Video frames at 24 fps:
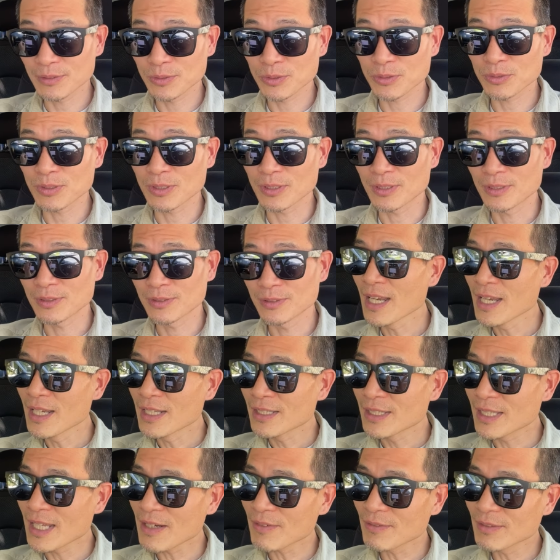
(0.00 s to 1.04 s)

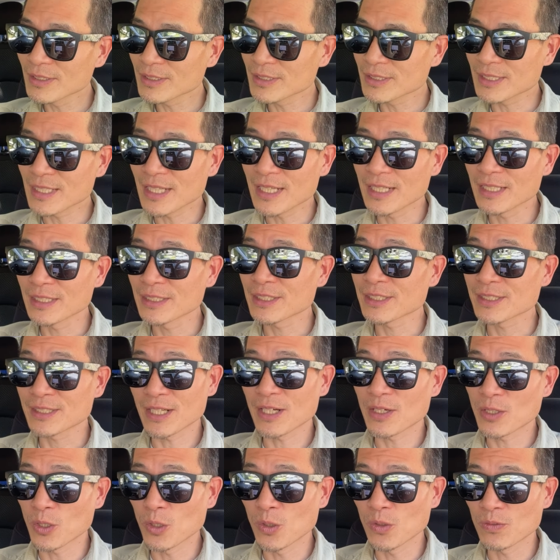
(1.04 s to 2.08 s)
错，Never say
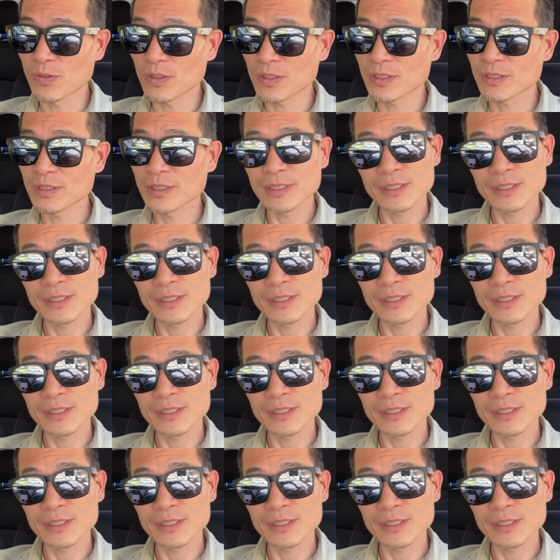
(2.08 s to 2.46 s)
start over,